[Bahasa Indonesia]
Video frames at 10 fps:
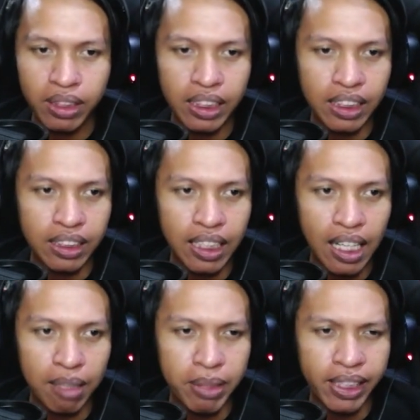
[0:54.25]

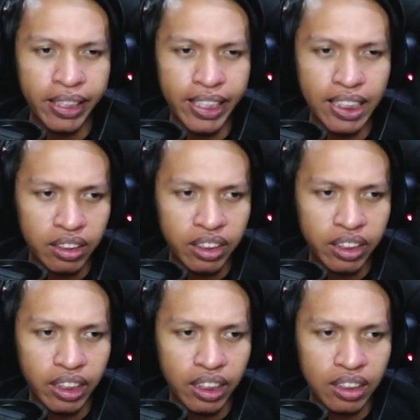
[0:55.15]
tinggal bikin
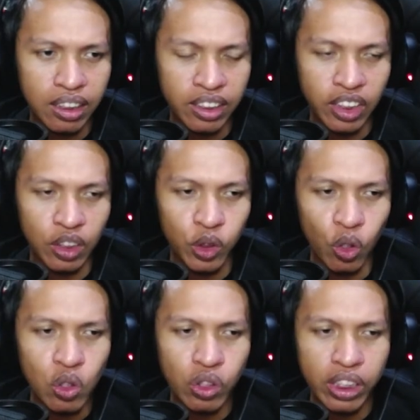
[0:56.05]
skin skin
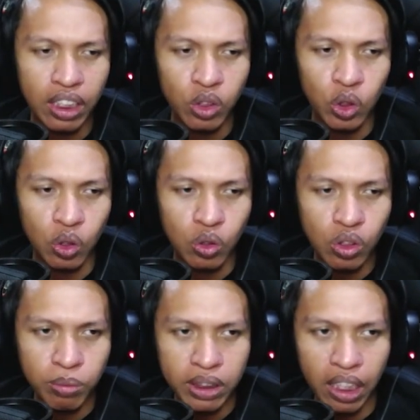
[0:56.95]
Shogun ya.
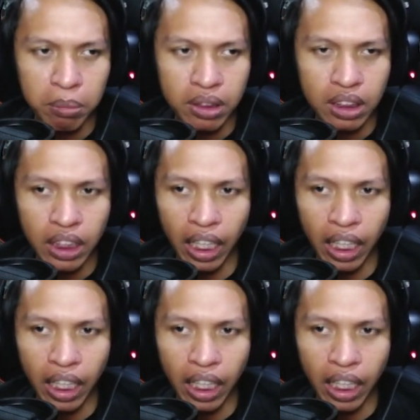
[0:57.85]
Shogun Mr. Mrs.